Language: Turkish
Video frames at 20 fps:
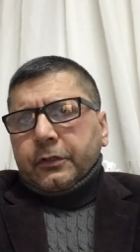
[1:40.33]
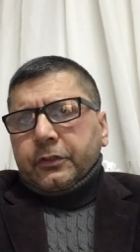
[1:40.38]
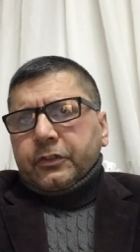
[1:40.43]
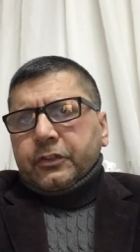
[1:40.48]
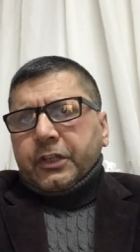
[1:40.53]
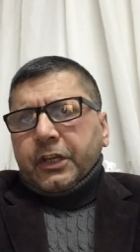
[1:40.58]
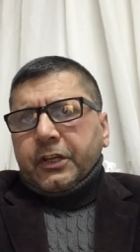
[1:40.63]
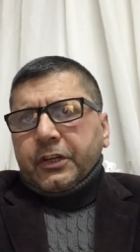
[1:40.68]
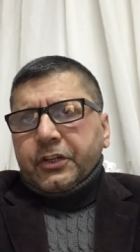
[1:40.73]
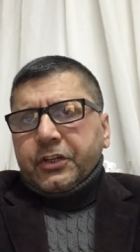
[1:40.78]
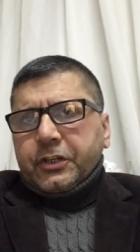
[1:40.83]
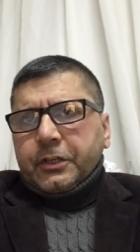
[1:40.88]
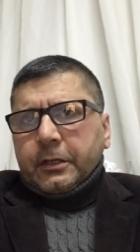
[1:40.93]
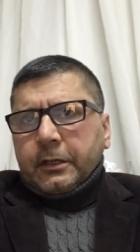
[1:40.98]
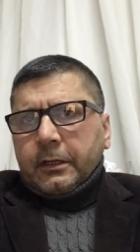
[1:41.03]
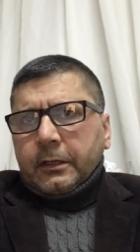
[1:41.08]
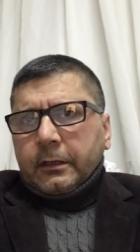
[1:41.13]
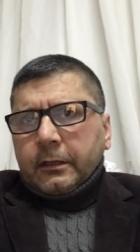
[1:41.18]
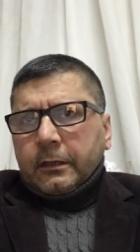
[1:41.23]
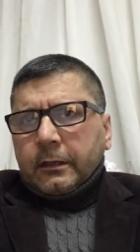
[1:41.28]

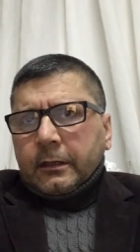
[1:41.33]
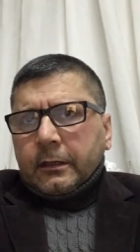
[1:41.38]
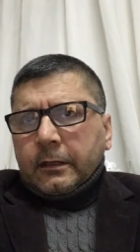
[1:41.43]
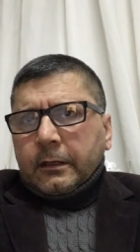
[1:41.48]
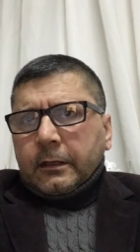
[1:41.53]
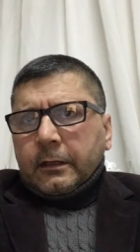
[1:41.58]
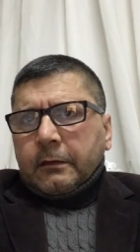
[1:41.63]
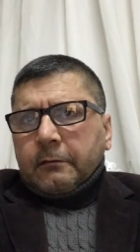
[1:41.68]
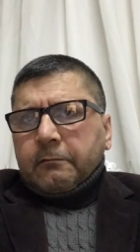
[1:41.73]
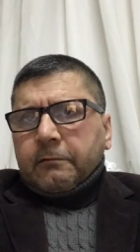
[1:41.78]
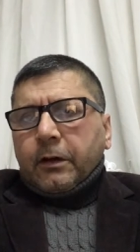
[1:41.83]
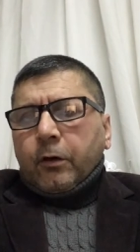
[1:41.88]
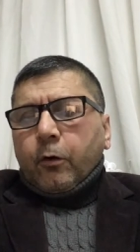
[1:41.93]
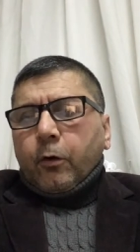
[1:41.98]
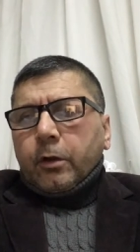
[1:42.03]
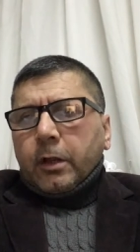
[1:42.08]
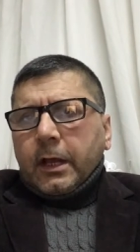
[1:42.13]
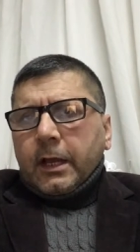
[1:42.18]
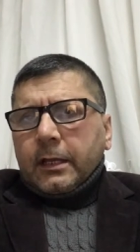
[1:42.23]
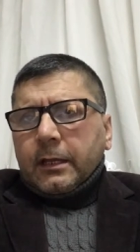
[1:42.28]
genişti ve
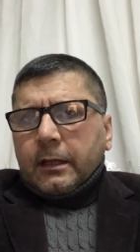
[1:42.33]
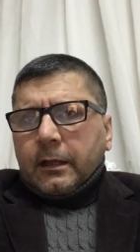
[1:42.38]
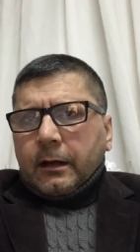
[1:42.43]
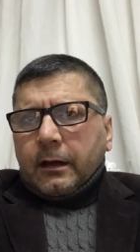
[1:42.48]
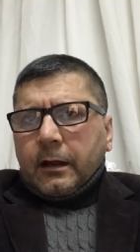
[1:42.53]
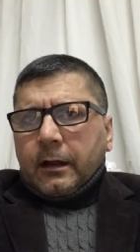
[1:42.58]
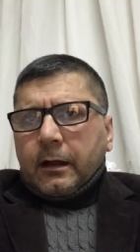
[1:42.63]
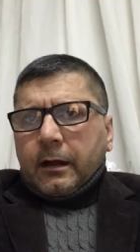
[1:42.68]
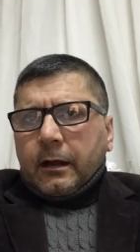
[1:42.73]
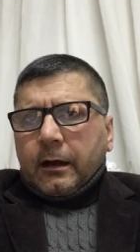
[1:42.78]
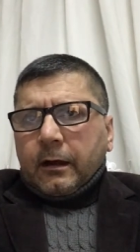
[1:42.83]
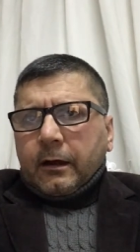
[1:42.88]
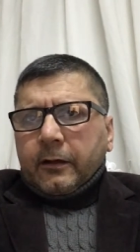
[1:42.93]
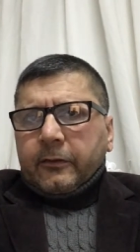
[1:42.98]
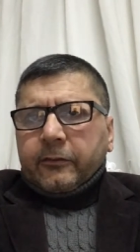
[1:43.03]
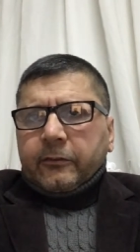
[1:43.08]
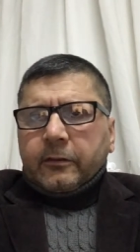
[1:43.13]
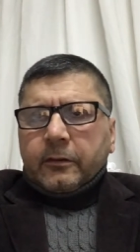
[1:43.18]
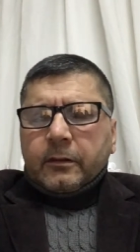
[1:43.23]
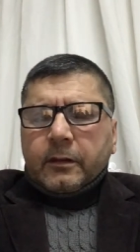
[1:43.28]
olaylara
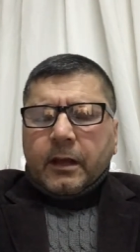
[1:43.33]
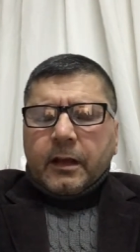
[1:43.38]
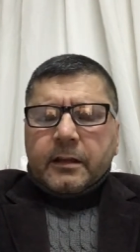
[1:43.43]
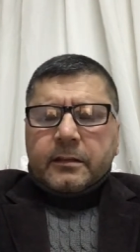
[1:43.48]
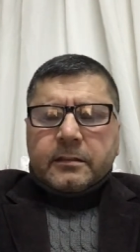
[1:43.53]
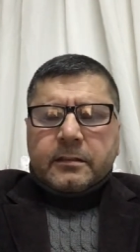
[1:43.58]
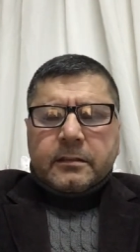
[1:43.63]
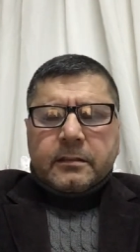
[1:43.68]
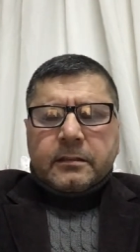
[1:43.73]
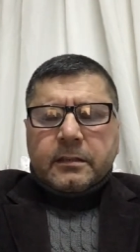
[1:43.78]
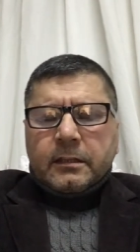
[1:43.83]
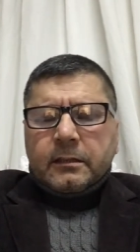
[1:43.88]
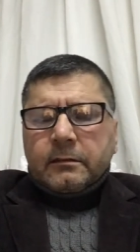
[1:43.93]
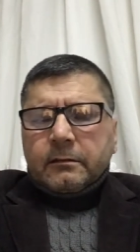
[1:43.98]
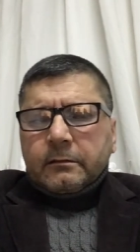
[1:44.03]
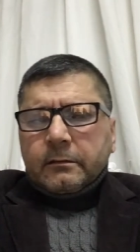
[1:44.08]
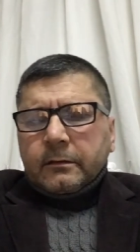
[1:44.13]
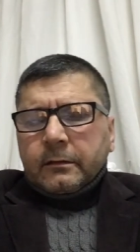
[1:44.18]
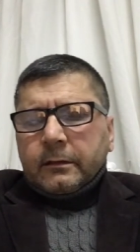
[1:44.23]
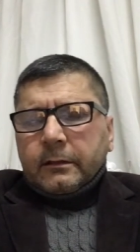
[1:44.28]
aslında
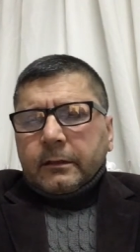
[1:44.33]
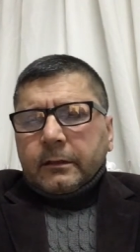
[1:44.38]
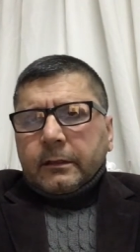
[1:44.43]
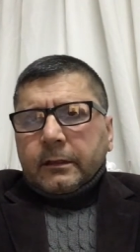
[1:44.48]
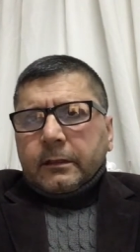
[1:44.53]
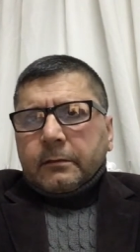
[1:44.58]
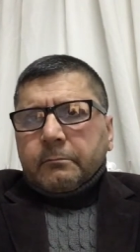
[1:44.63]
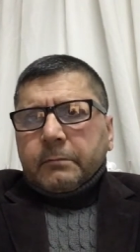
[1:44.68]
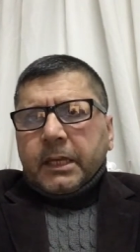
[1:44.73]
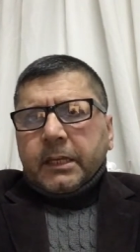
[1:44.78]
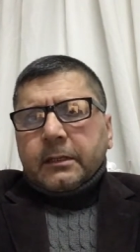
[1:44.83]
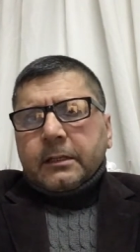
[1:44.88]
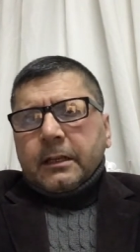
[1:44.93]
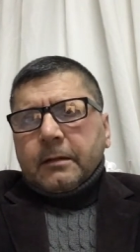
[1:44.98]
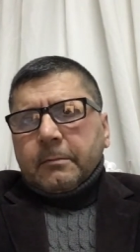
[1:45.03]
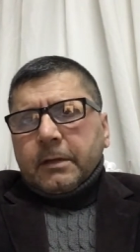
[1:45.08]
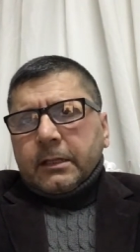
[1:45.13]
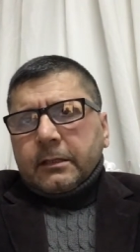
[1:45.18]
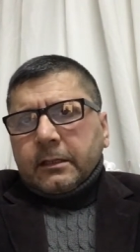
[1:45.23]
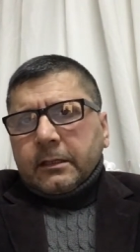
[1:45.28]
sizin
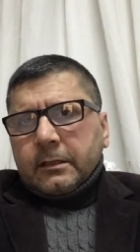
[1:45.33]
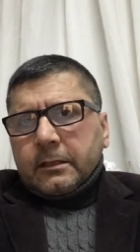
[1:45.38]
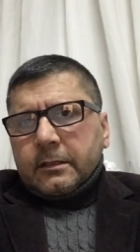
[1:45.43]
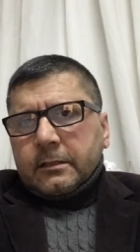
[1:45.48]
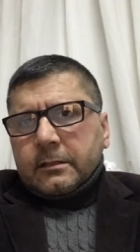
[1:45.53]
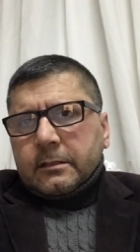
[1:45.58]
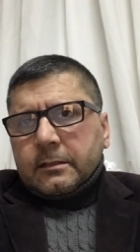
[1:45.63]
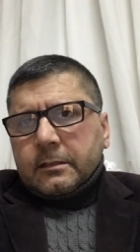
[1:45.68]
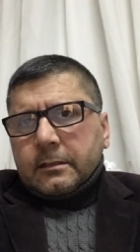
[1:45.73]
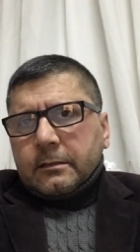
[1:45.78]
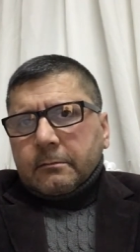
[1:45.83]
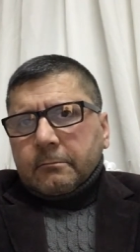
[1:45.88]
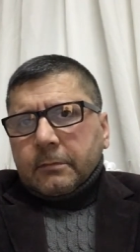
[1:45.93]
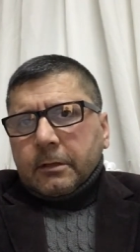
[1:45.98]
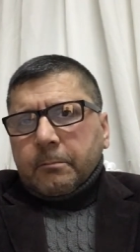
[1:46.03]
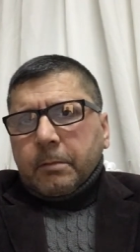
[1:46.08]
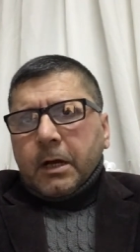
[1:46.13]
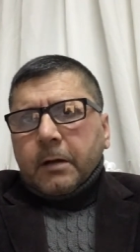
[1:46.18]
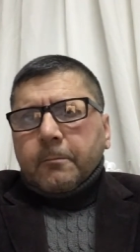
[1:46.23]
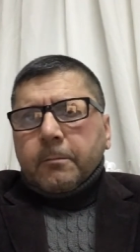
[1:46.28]
beklemediğiniz
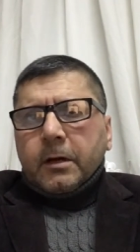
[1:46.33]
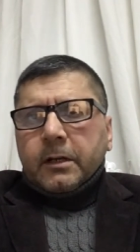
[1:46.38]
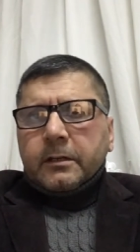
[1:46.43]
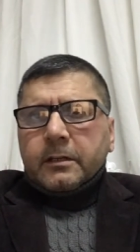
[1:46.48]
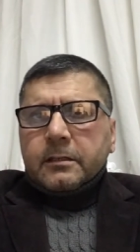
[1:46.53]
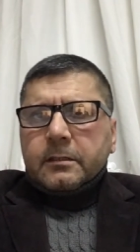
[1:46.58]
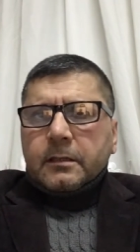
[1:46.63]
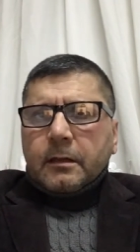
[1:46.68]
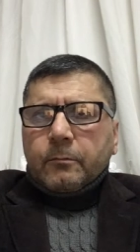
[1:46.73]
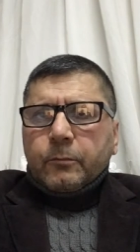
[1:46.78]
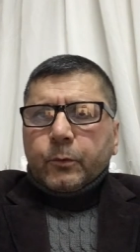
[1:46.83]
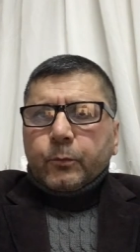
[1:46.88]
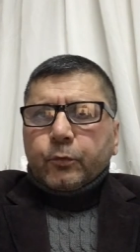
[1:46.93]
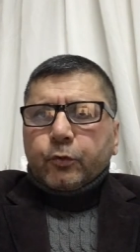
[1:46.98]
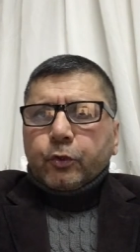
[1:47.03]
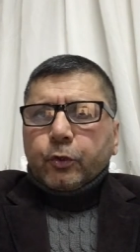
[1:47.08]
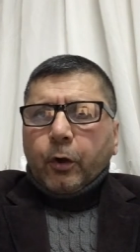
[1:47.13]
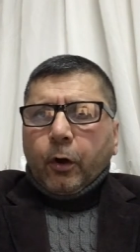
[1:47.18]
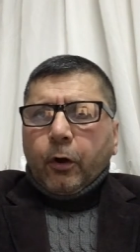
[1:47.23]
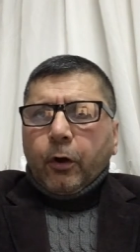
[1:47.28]
ve bakmanızla
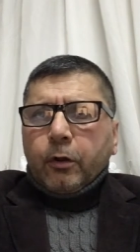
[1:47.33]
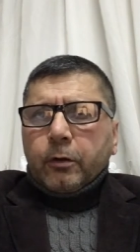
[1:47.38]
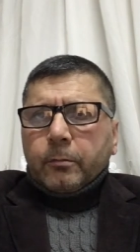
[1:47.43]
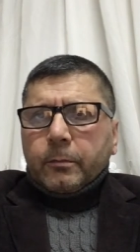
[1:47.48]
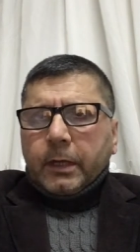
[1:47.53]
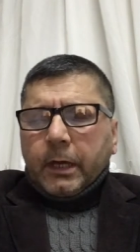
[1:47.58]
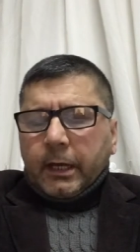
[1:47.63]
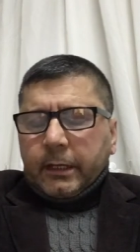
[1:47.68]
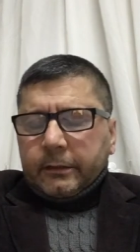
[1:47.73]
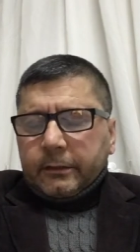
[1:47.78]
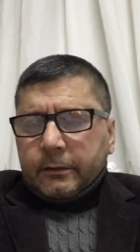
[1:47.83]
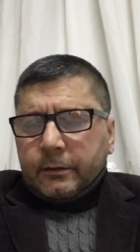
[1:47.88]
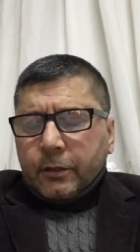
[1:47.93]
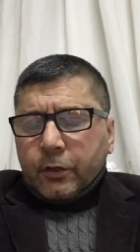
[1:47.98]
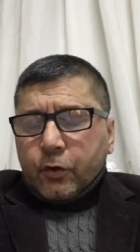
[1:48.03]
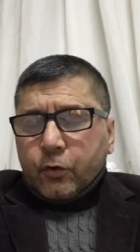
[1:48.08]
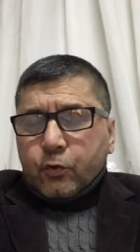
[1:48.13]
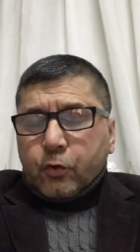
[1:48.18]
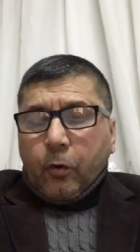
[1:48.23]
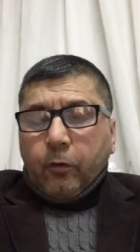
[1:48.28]
mümkün olmayan
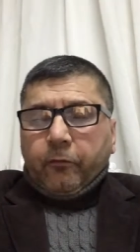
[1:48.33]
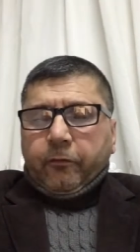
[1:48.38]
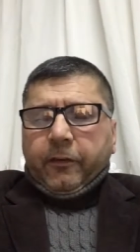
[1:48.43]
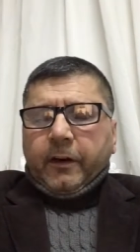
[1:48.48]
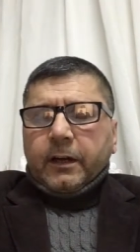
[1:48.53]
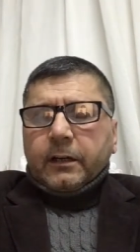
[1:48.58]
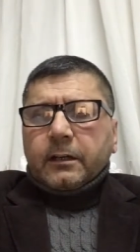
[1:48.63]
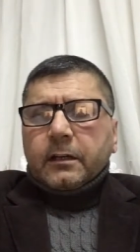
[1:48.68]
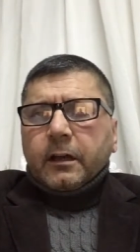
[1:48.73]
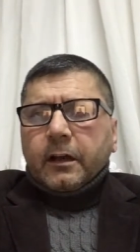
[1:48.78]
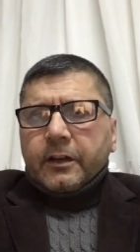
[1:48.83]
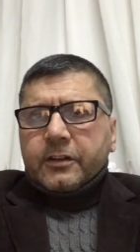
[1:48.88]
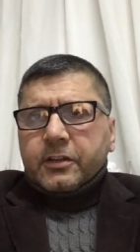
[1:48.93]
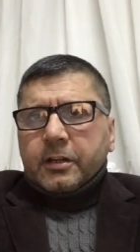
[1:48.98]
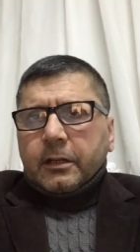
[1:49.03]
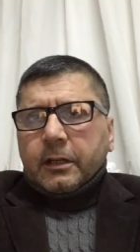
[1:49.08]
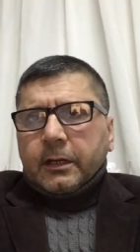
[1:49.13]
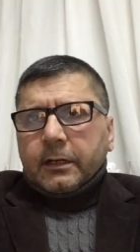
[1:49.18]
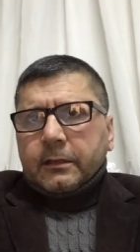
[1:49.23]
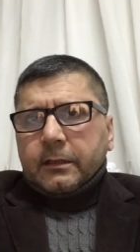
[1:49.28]
çok farklı
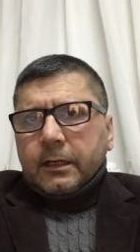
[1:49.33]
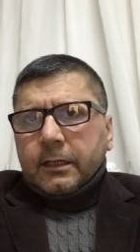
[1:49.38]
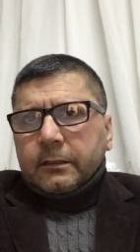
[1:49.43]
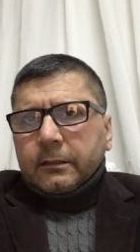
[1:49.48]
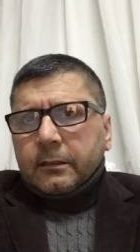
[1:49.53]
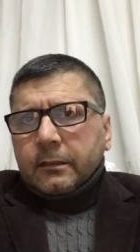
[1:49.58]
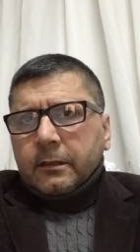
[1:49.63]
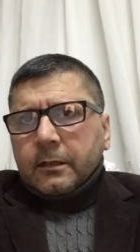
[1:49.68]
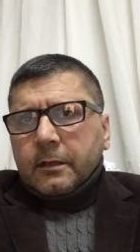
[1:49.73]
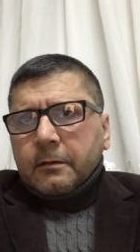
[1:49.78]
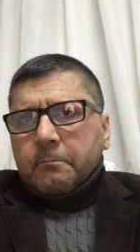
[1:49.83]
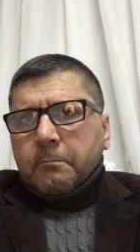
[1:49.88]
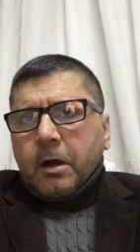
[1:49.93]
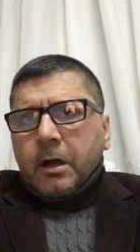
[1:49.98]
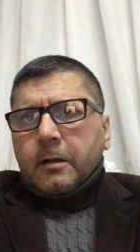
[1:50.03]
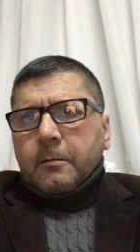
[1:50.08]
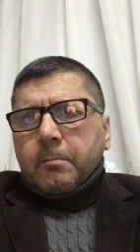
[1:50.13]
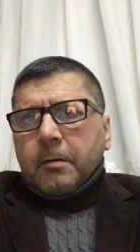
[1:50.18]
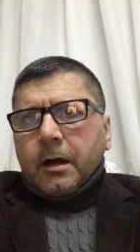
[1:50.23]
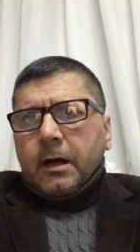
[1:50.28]
açılardan
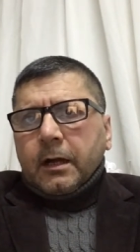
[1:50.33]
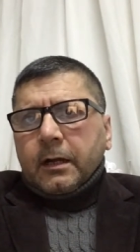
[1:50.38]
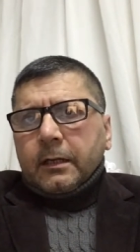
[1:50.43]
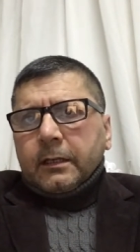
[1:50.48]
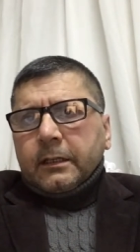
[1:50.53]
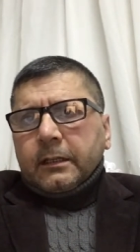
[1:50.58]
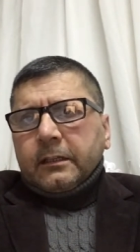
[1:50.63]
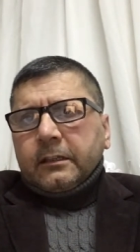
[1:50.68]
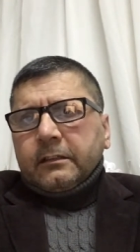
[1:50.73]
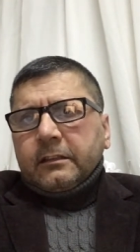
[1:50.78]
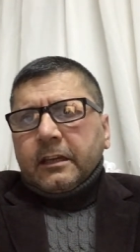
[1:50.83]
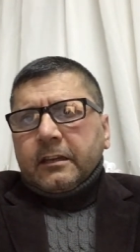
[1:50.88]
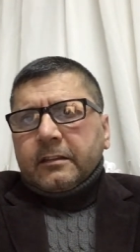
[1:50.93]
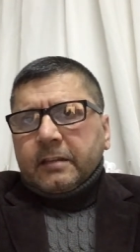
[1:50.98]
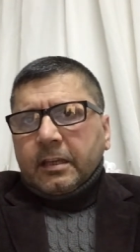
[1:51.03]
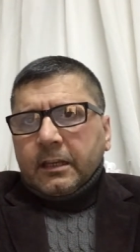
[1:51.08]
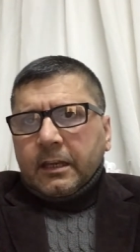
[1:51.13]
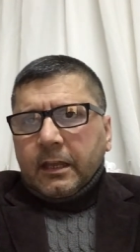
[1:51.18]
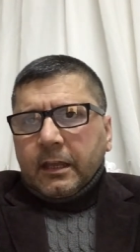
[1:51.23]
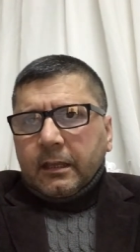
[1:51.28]
bakma
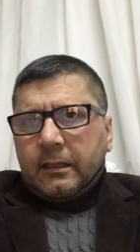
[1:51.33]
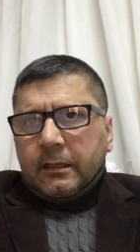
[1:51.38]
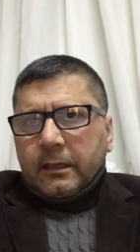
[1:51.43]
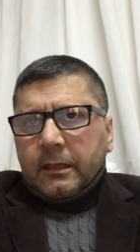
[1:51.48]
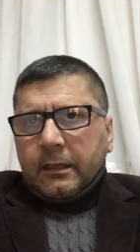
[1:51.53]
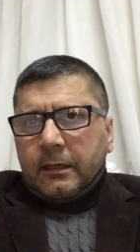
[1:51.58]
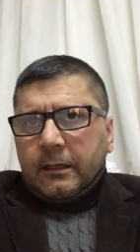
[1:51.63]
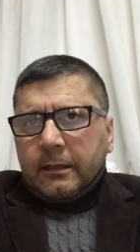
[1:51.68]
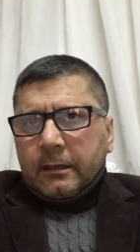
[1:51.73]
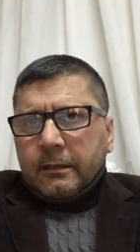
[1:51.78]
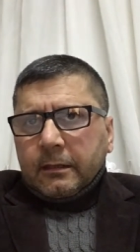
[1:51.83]
yeteneği,